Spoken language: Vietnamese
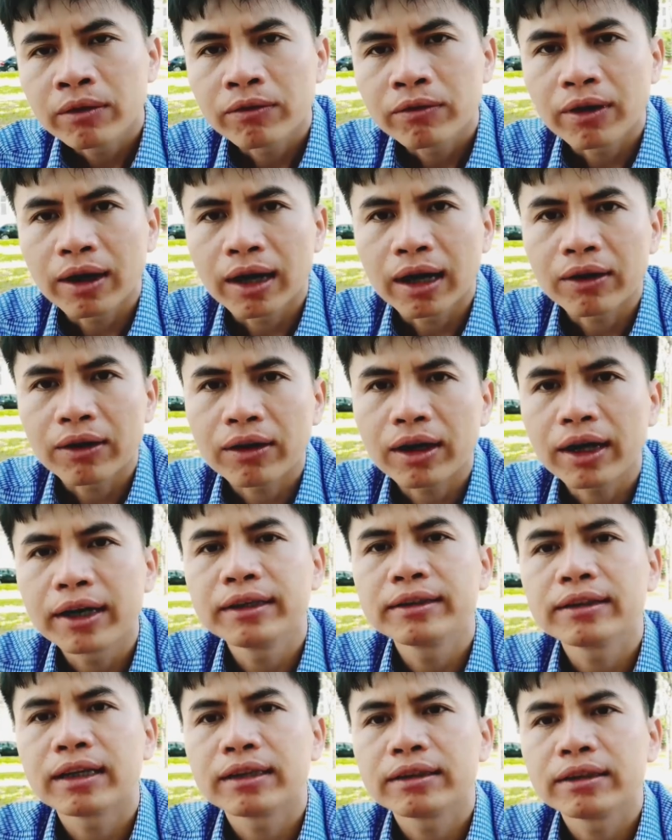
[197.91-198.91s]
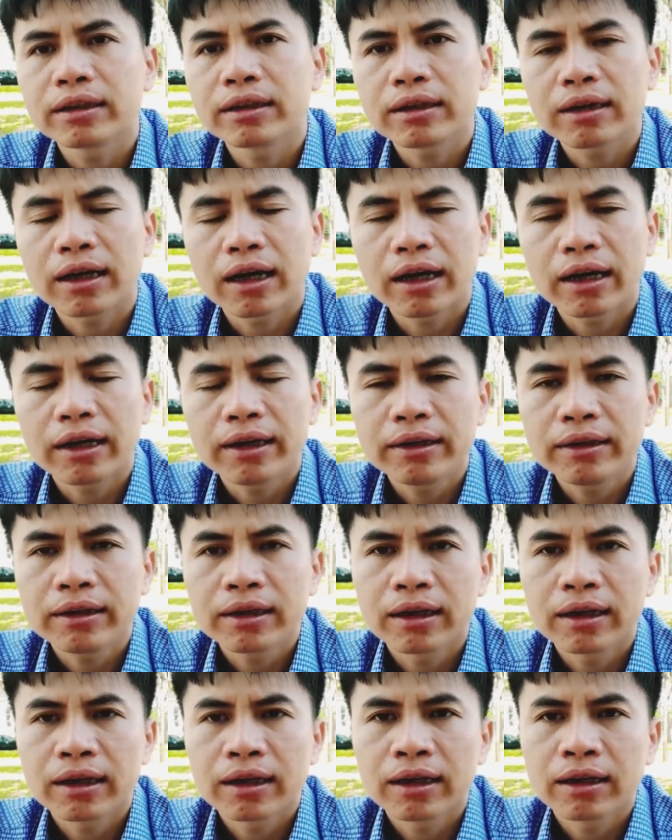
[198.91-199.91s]
và nó gây ra những cái
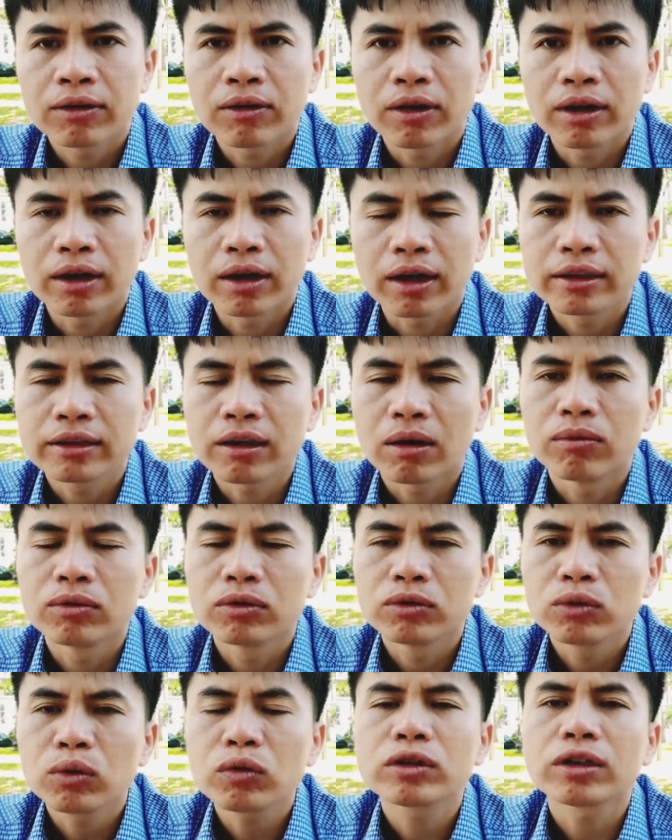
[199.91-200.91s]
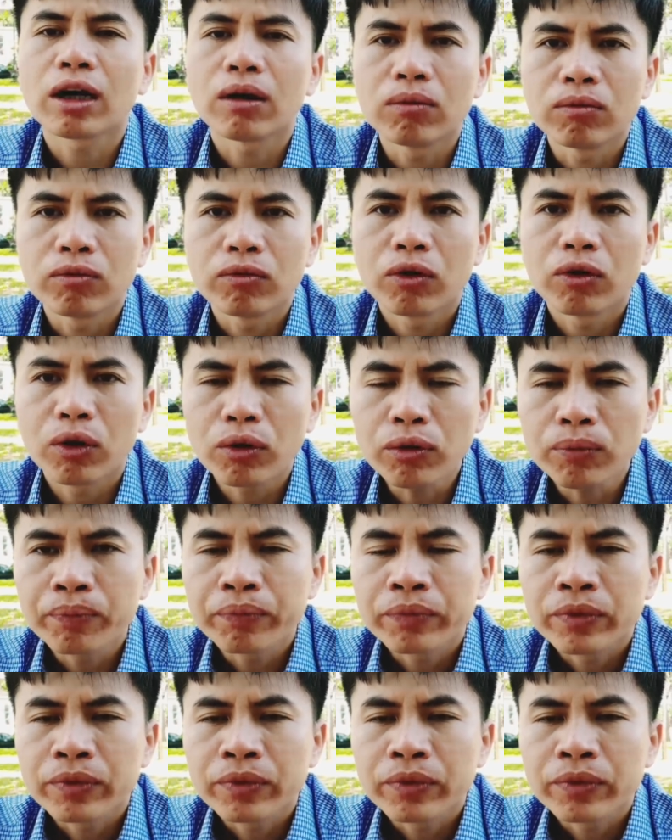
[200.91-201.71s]
à, gọi là cái dòng rút dòng vốn